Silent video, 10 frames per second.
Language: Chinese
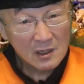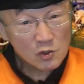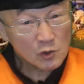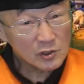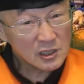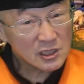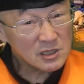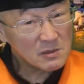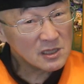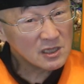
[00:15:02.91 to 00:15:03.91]
所有的
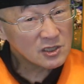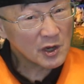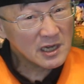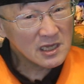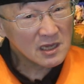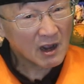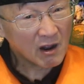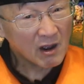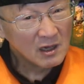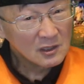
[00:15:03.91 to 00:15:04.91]
基本的权利
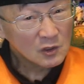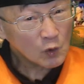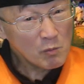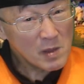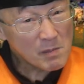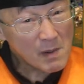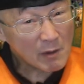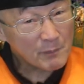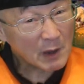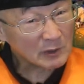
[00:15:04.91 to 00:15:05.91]
哈，都没办
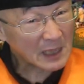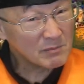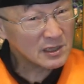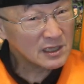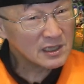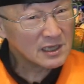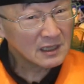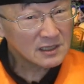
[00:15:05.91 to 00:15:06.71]
法表达民意啊。